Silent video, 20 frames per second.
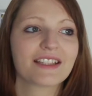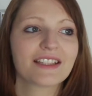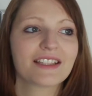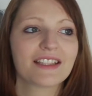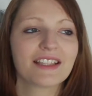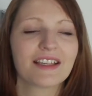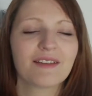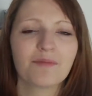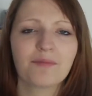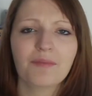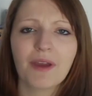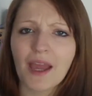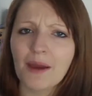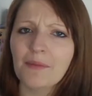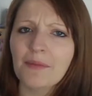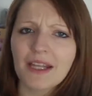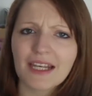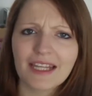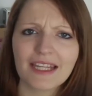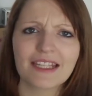es
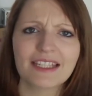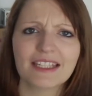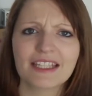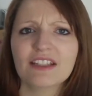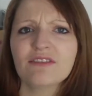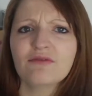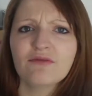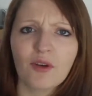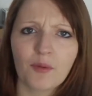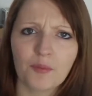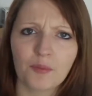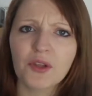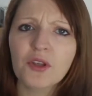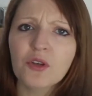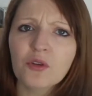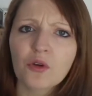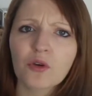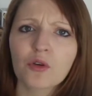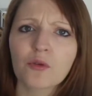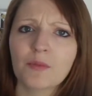permanent in
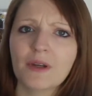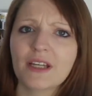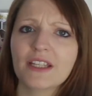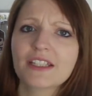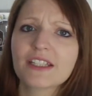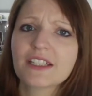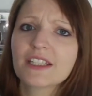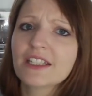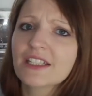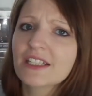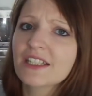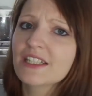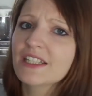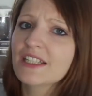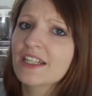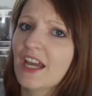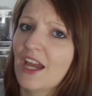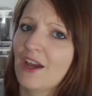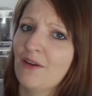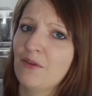Verbindung mit
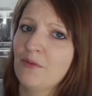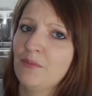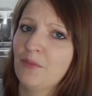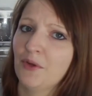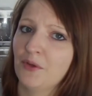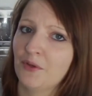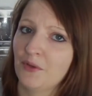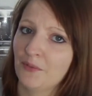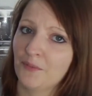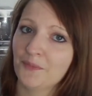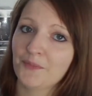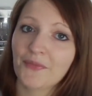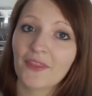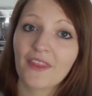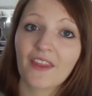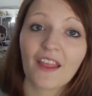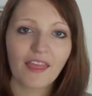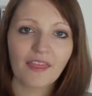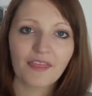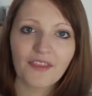Harry Potter.
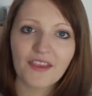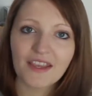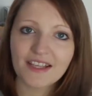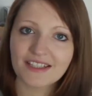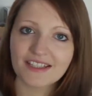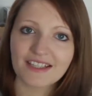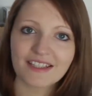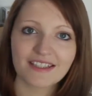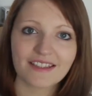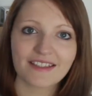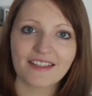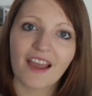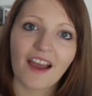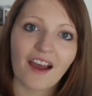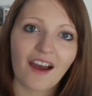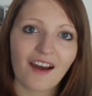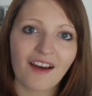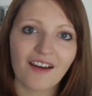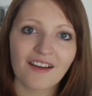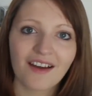Dieses
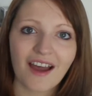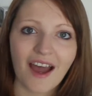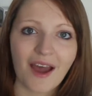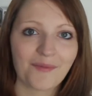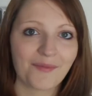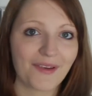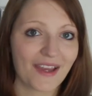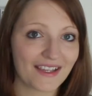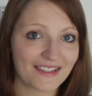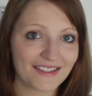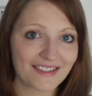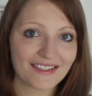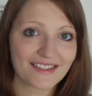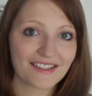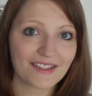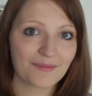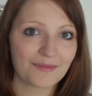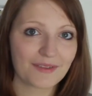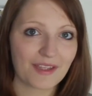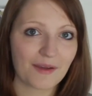Jahr, am 1.
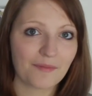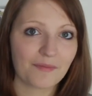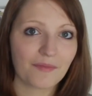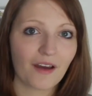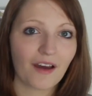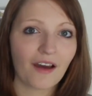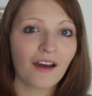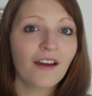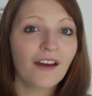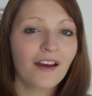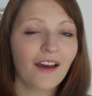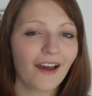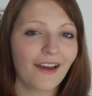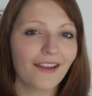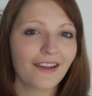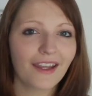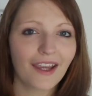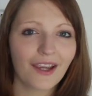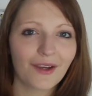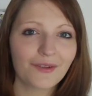September,
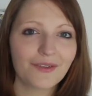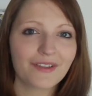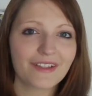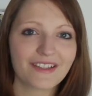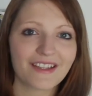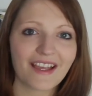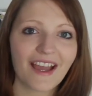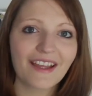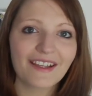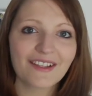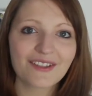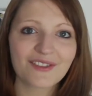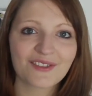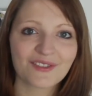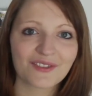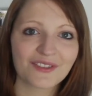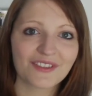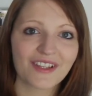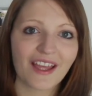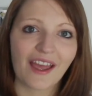hat Harry seinen
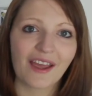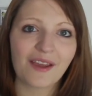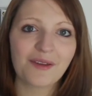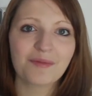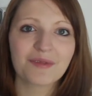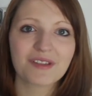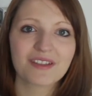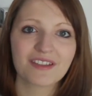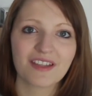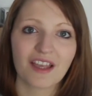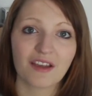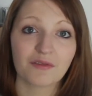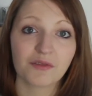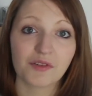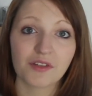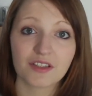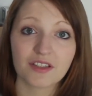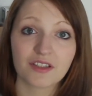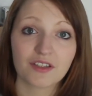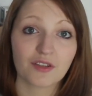Sohn Albus
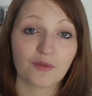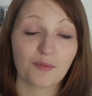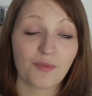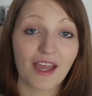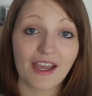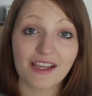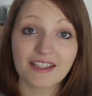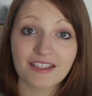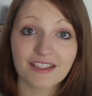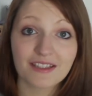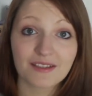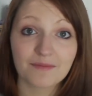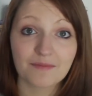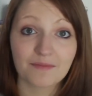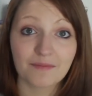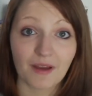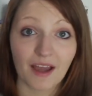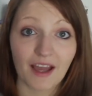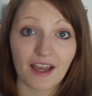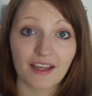Severus zum ersten
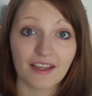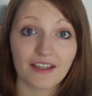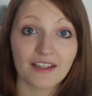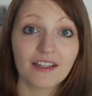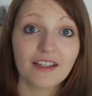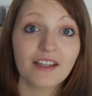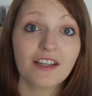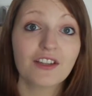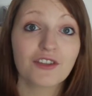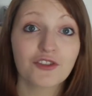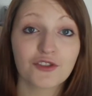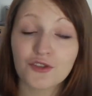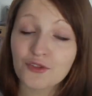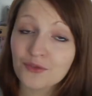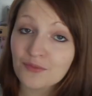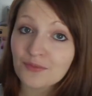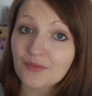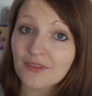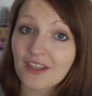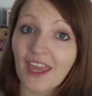Mal
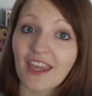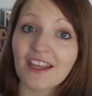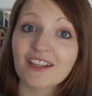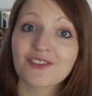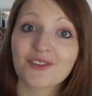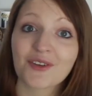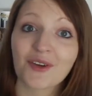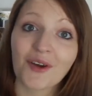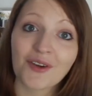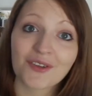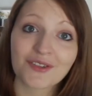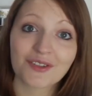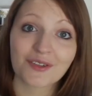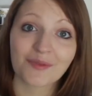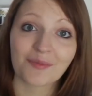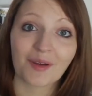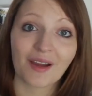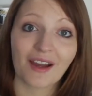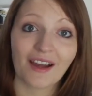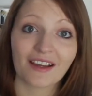zum King's Cross
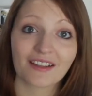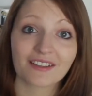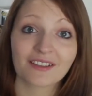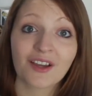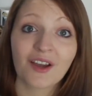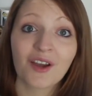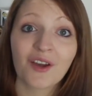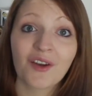gebracht,